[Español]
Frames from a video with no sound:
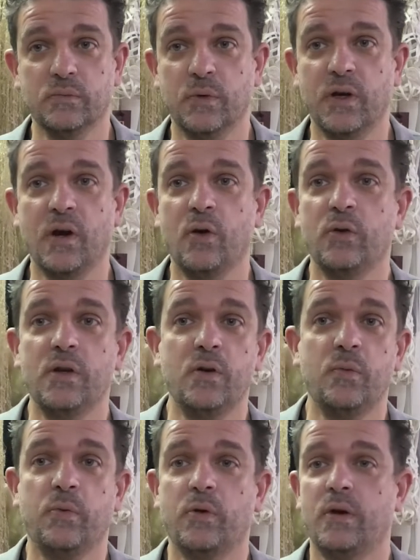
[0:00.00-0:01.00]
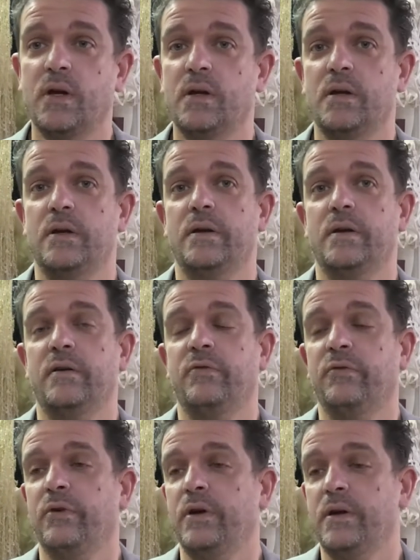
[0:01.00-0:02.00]
Muy caótico porque
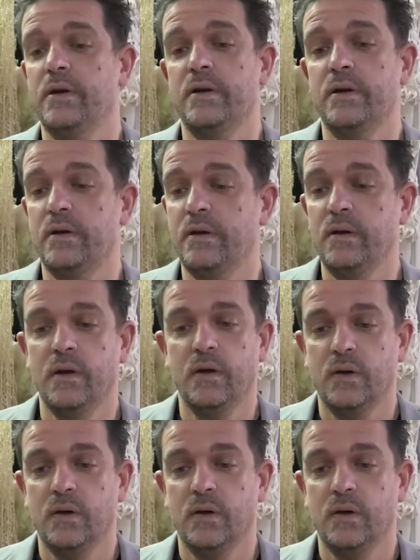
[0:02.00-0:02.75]
fue